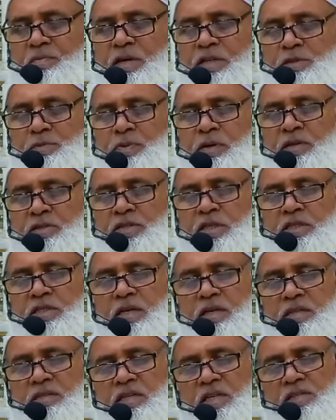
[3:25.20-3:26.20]
बस फिर
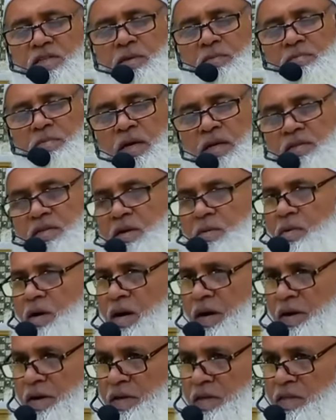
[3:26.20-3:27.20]
सत्रह दिसंबर जब
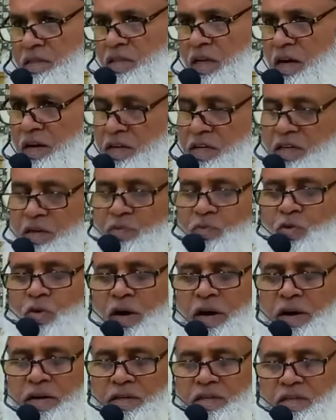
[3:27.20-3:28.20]
आई तारीख वो
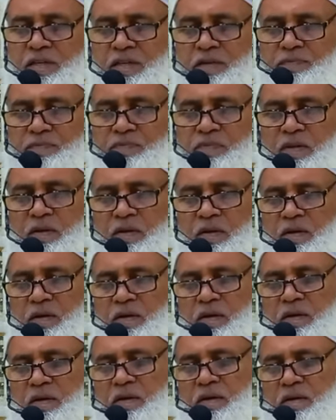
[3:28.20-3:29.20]
आई
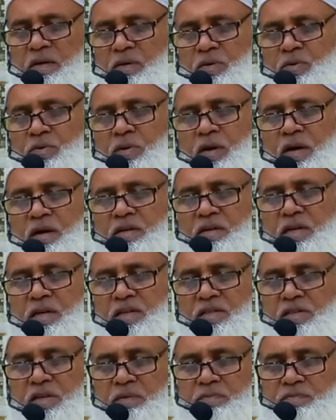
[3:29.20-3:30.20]
खुदा की
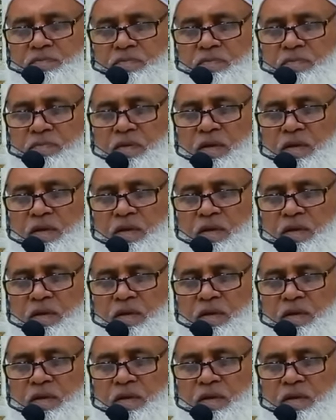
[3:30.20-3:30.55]
कसम